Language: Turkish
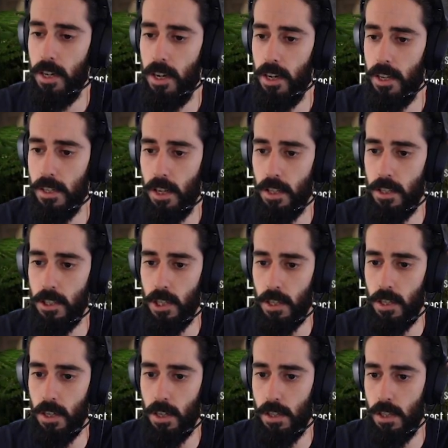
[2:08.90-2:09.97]
nereye
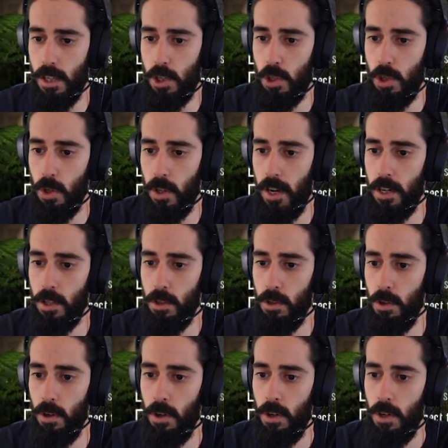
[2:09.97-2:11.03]
saldıracaklarını seçiyorlar
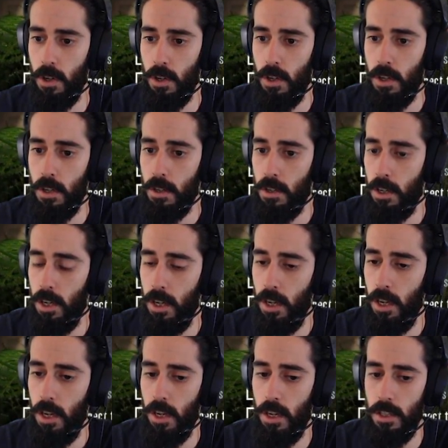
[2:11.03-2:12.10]
diyor.
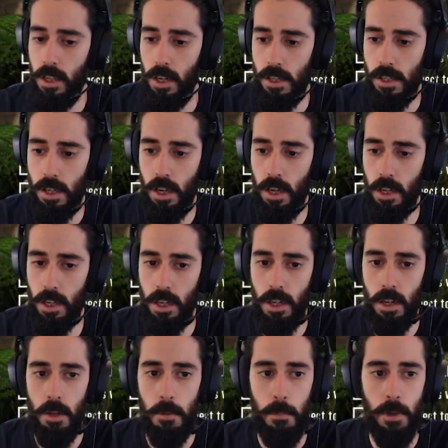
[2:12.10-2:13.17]
Ha enteresan.
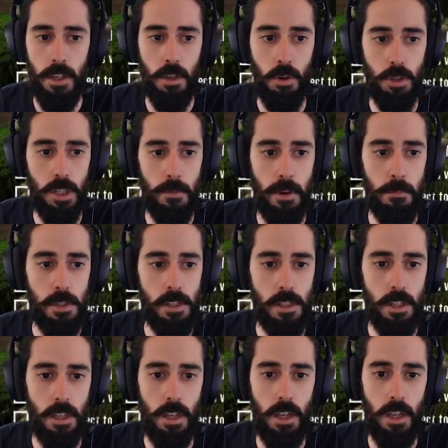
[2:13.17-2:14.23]
Peki o zaman
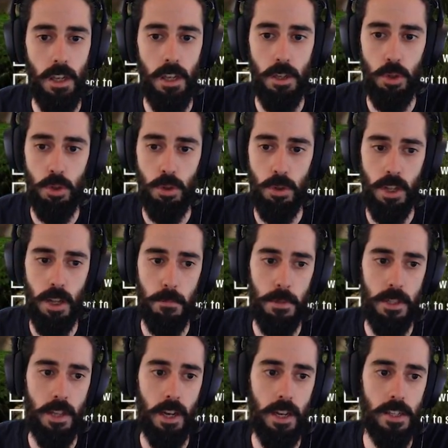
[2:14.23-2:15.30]
biz Şuradan bir
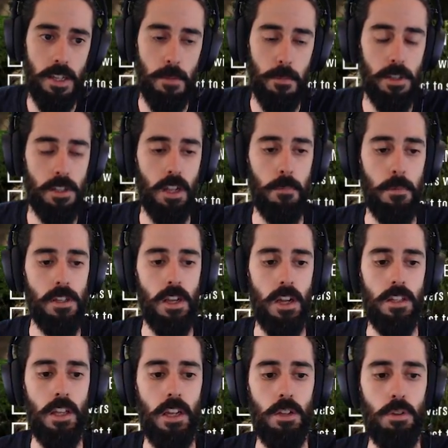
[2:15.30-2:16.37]
tanesine basalım.
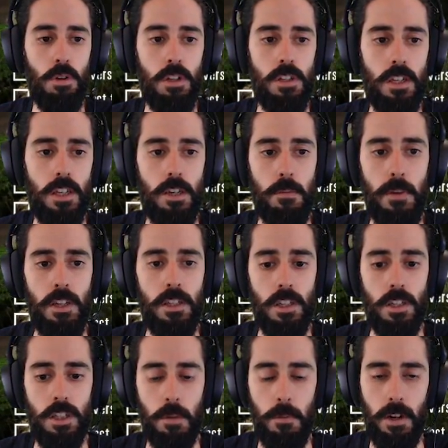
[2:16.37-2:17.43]
Mesela Territories'e girmeye
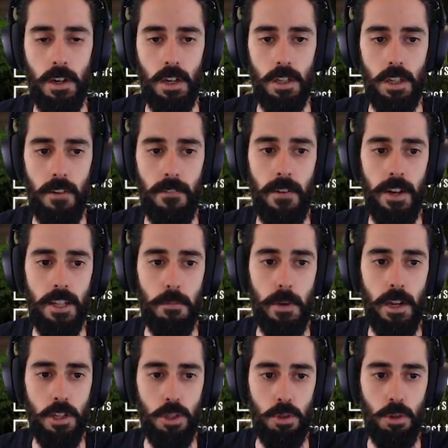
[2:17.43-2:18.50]
çalışalım arkadaşlar. Find
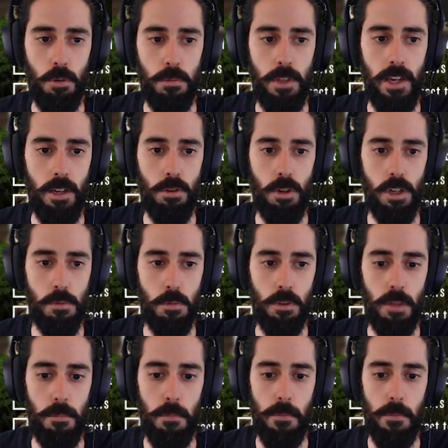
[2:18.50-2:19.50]
Match diyorum. Territories moduna bir